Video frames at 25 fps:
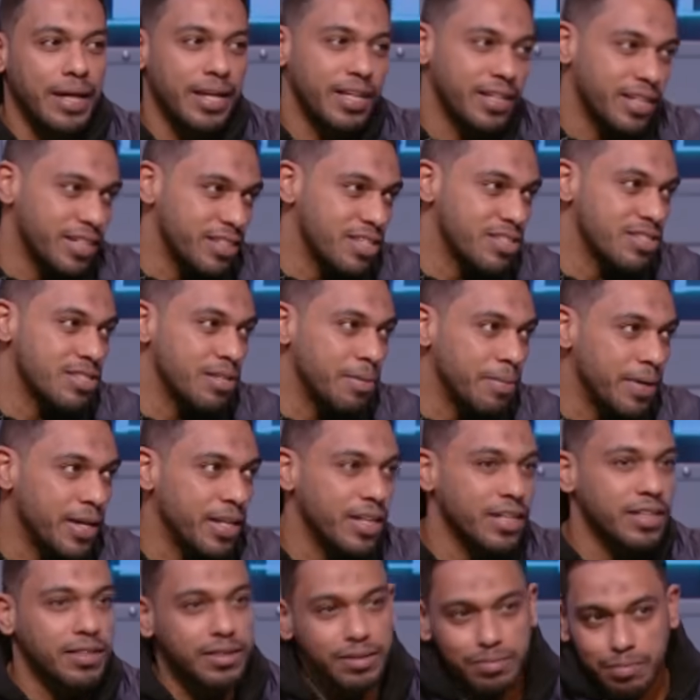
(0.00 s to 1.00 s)
بتتكلم على نادي
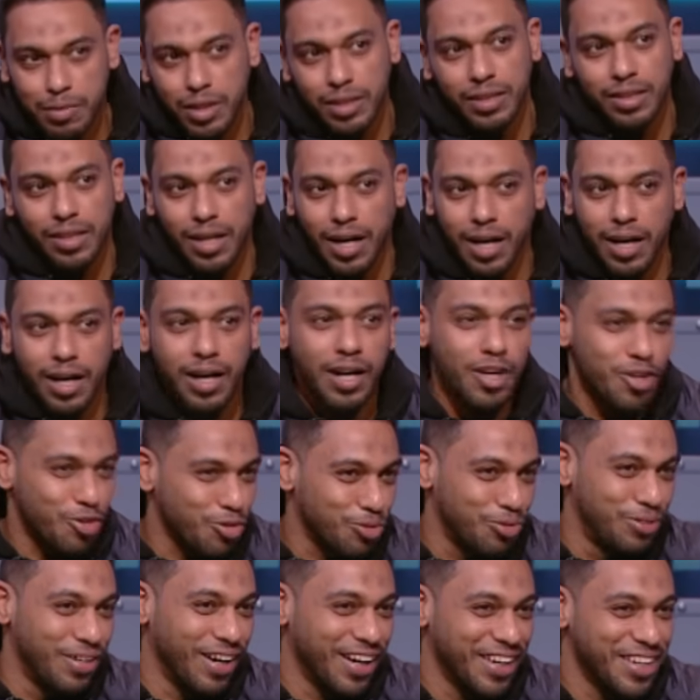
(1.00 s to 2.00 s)
الزمالك
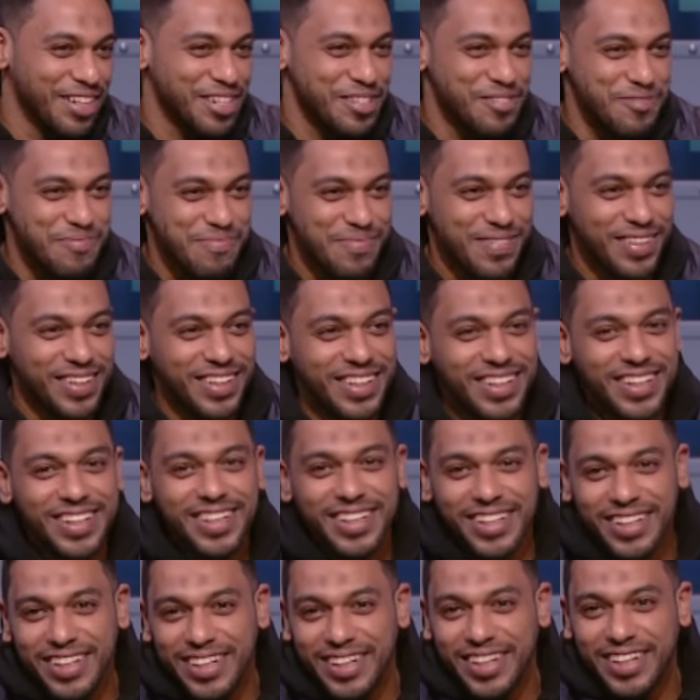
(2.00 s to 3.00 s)
بطلع ارد عليهم
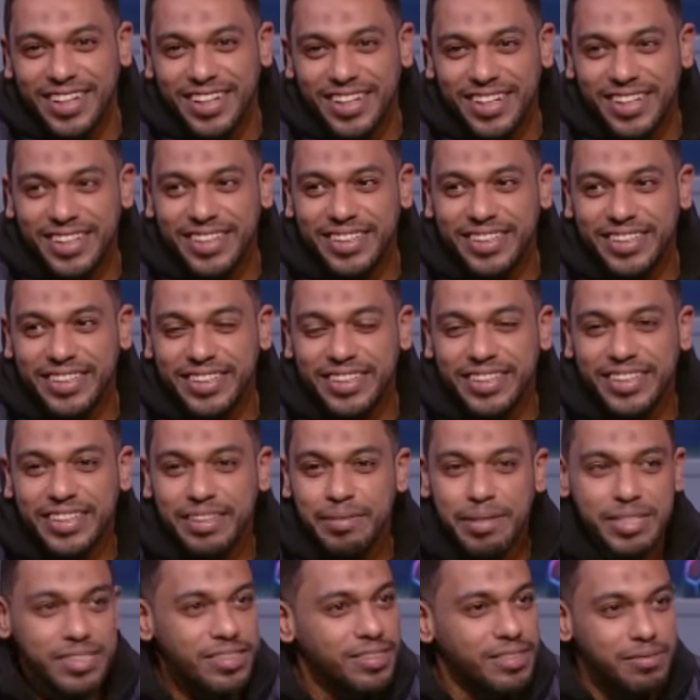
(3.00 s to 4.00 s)

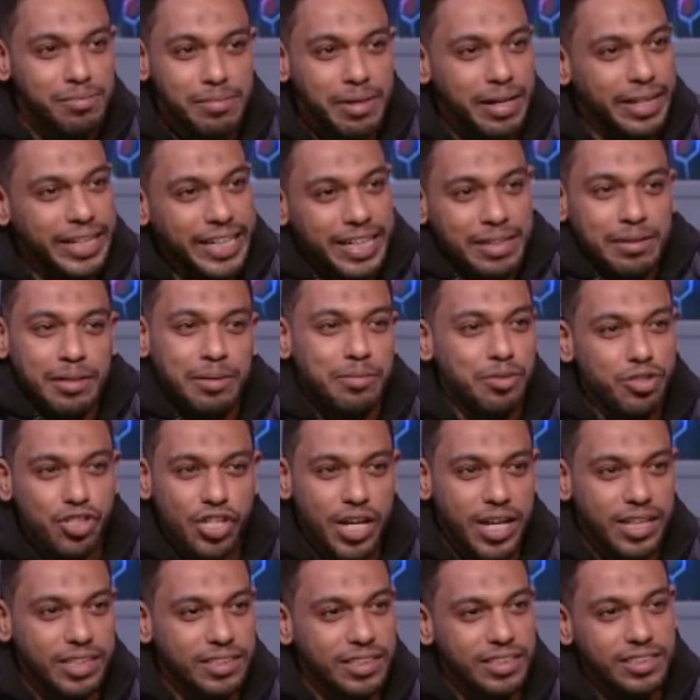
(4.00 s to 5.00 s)
آه، بس ما
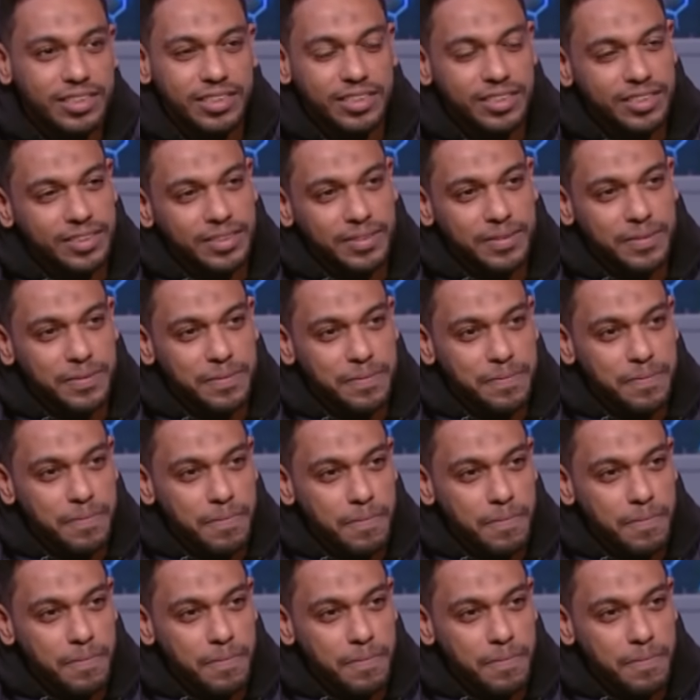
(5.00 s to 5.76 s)
يعملش حاجه تاني